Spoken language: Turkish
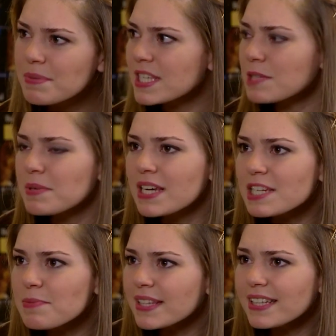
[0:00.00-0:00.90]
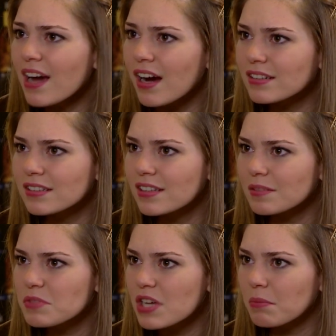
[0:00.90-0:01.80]
Biz hiç birleşmedik ki
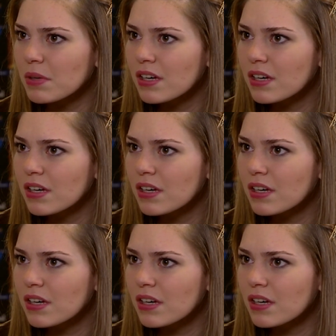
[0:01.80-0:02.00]
ayrılalım Cem.